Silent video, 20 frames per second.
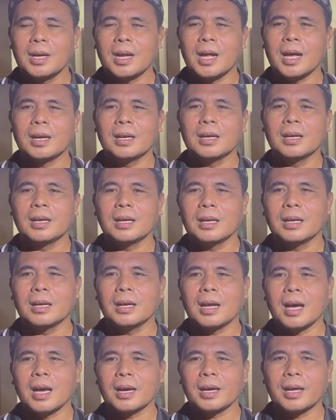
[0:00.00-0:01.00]
dan
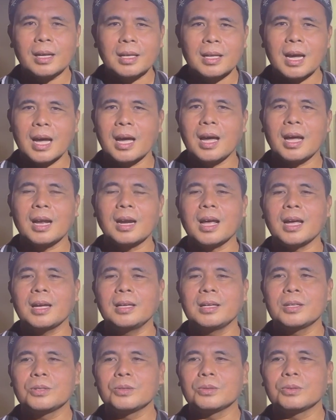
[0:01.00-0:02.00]
akhirnya
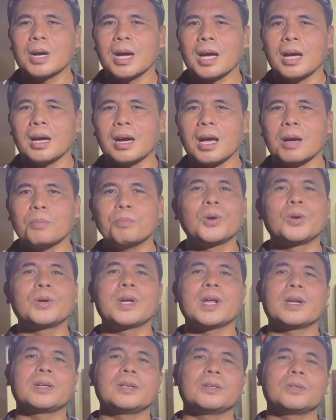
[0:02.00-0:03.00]
anak ini juga kabur
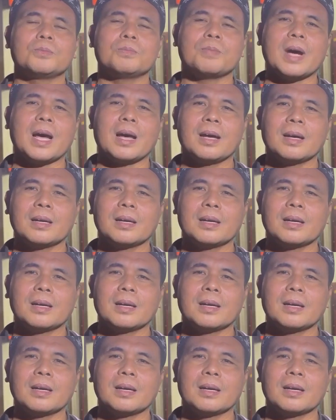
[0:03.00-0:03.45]
dari rumah.